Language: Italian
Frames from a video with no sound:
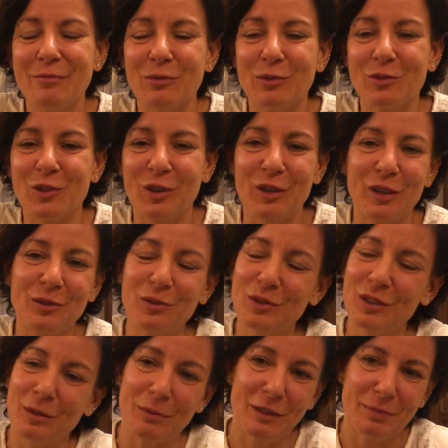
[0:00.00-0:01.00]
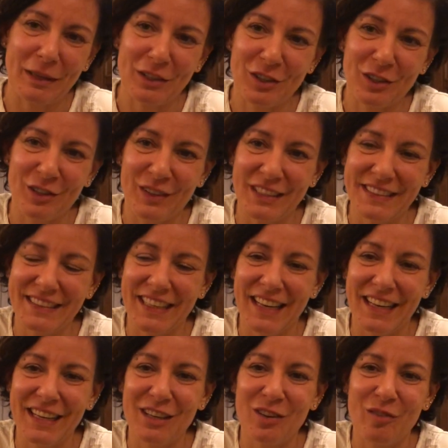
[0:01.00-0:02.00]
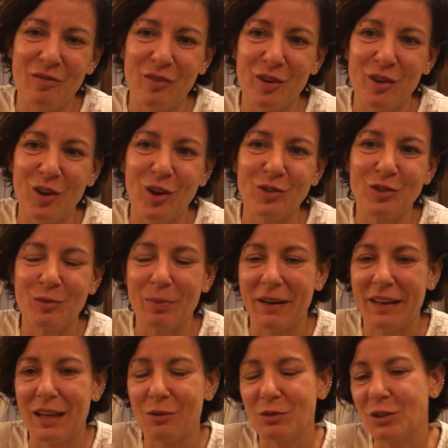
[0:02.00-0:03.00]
Buongiorno a tutti, mi spiace non essere lì con voi oggi perché